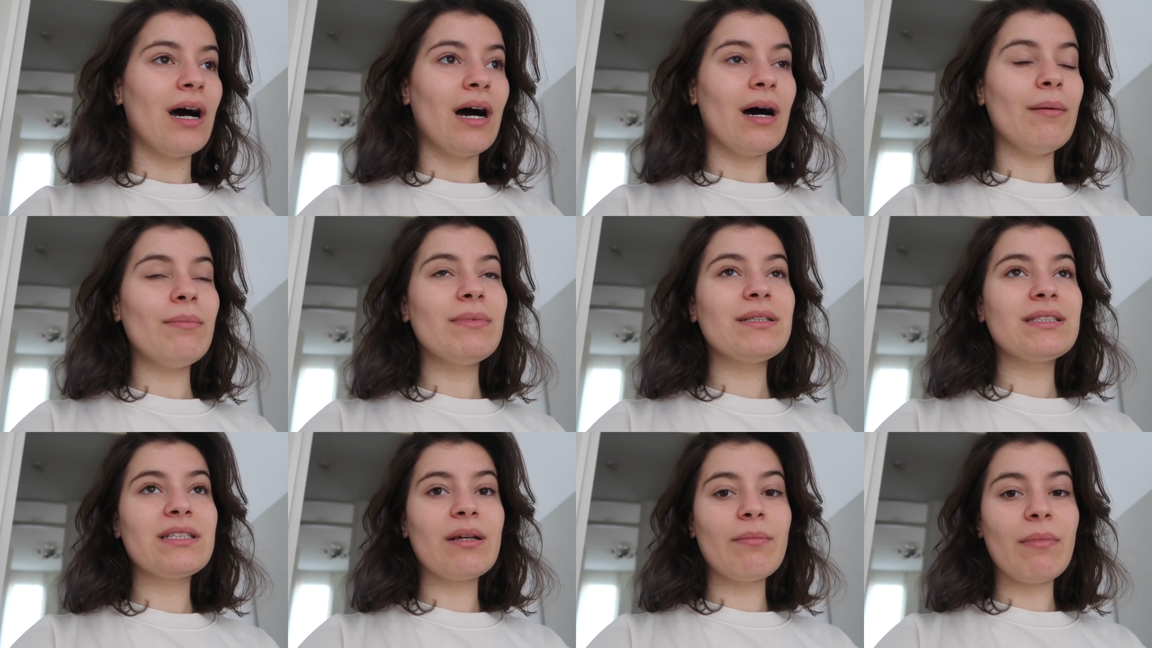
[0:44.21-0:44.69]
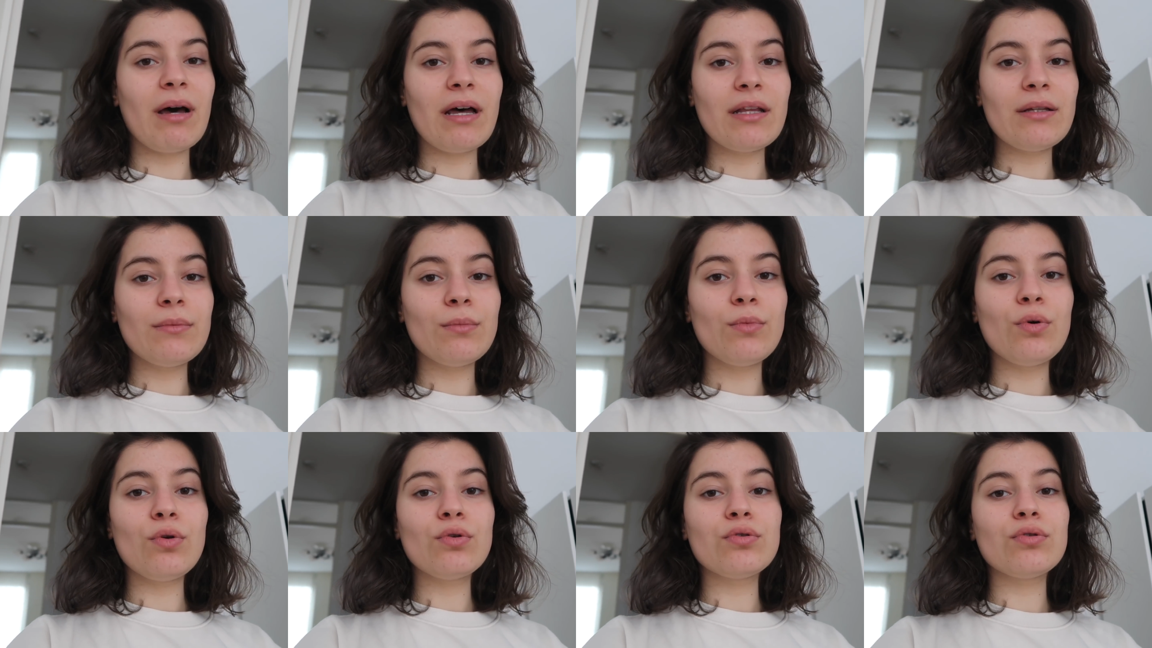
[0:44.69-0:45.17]
Ama
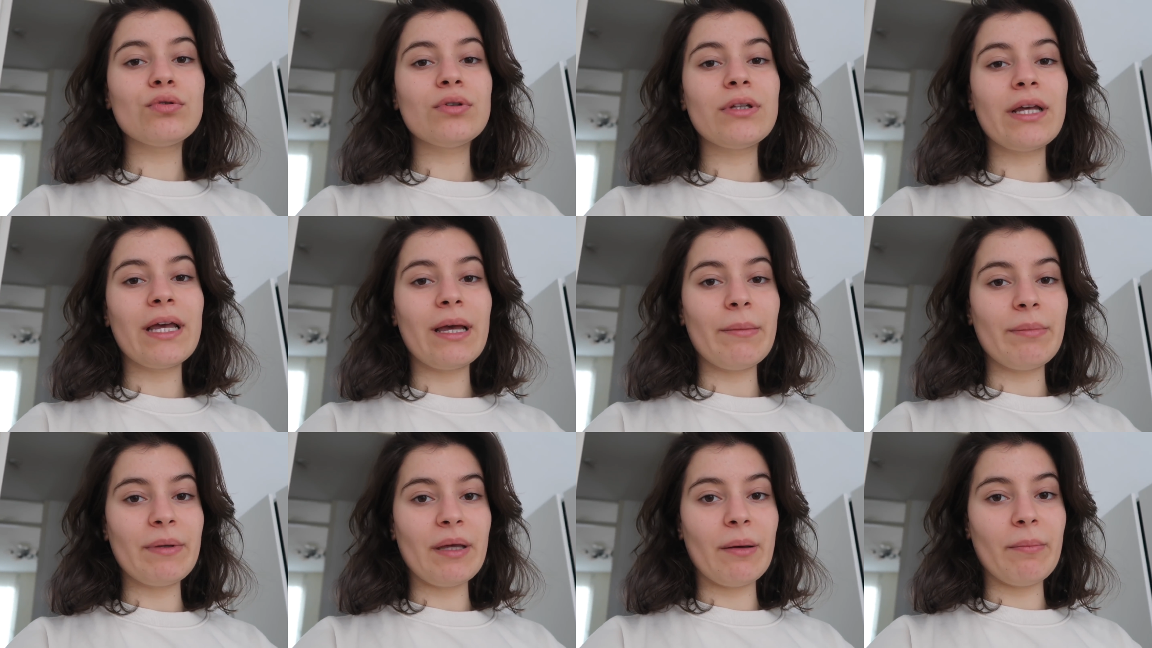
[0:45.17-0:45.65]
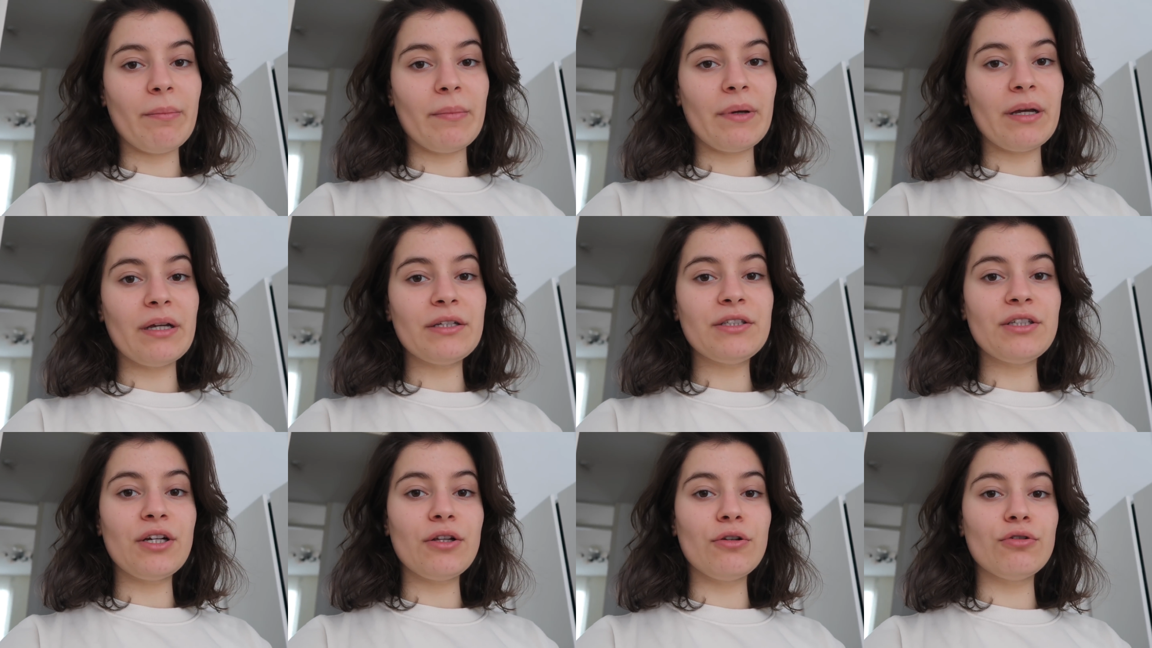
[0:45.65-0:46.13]
zamanım olduğunda hep
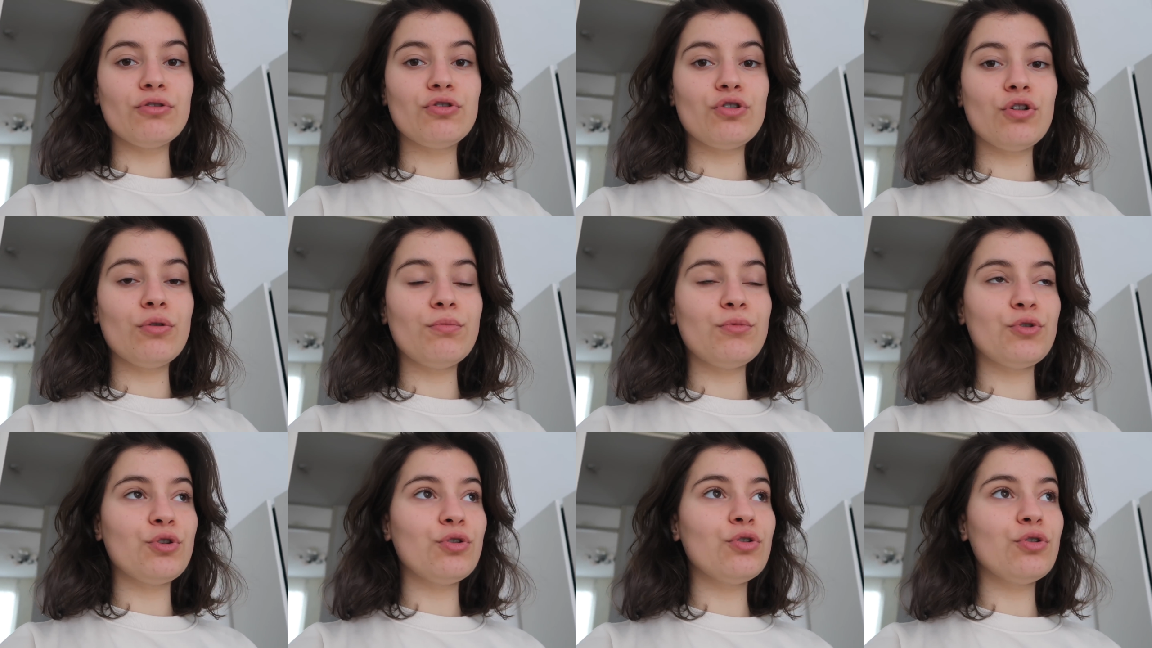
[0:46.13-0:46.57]
yapmaya çalışıyorum.